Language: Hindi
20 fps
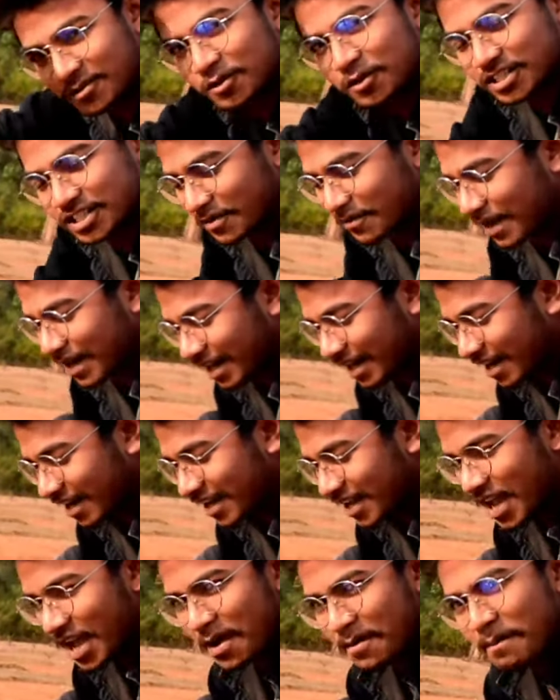जोर से मारना
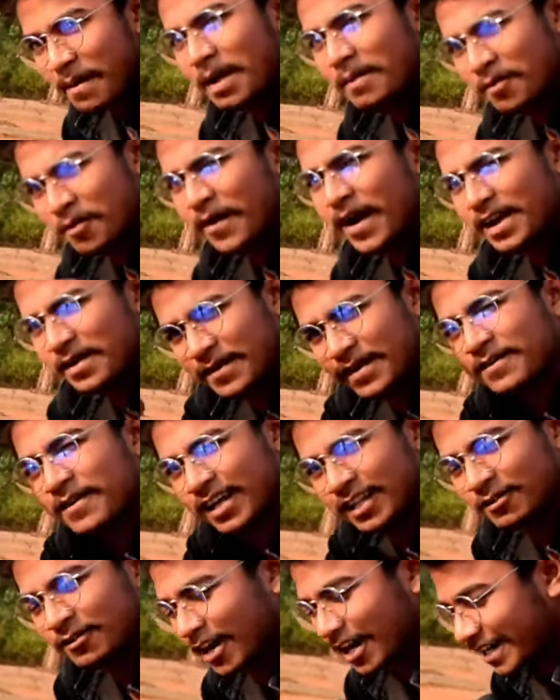मैं मोबाइल
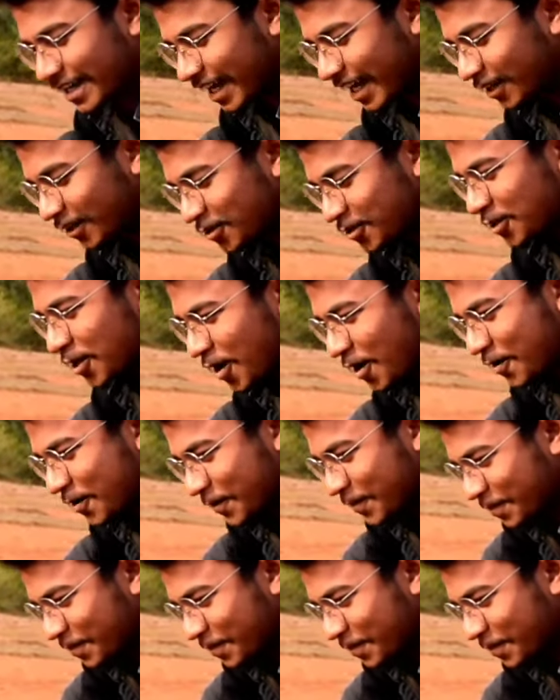बनवा दूंगा ठीक है दोस्तों